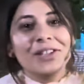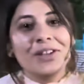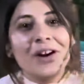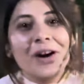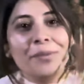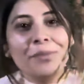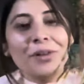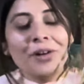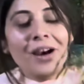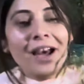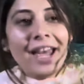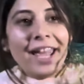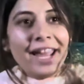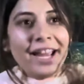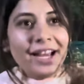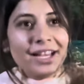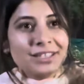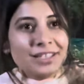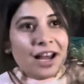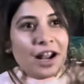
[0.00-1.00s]
तो हम लोग आए हैं
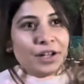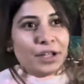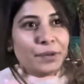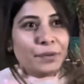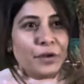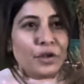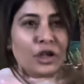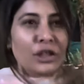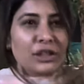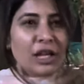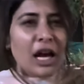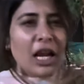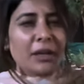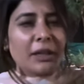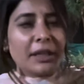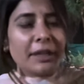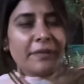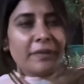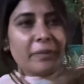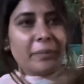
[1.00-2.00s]
कसार देवी और कसार
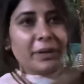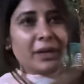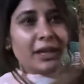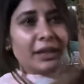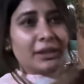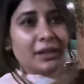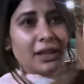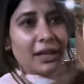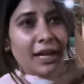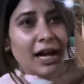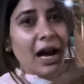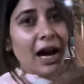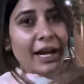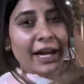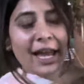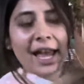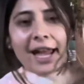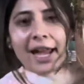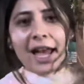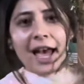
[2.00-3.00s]
देवी में इतने
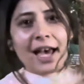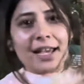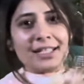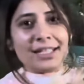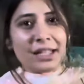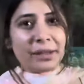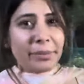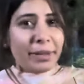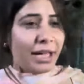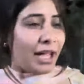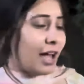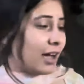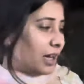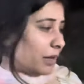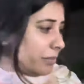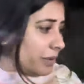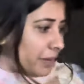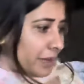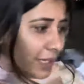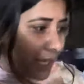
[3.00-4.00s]
आगे आए हैं आज तक मैं यहाँ
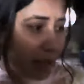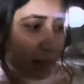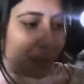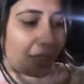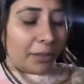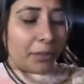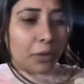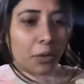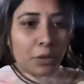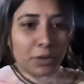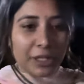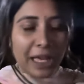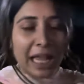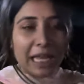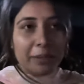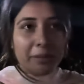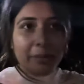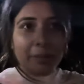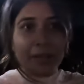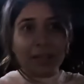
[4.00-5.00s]
कभी नहीं आई मतलब दो
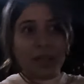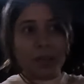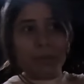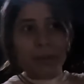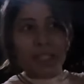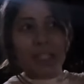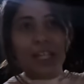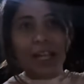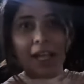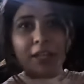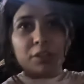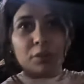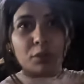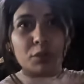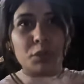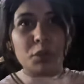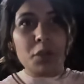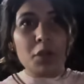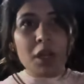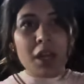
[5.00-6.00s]
साल में मैं कभी नहीं आई
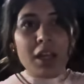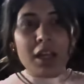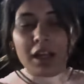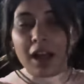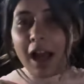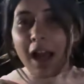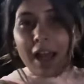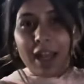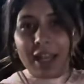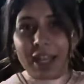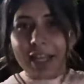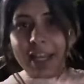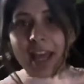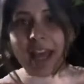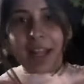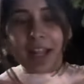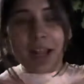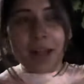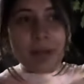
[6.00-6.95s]
सोचो कहाँ लेके आ रहा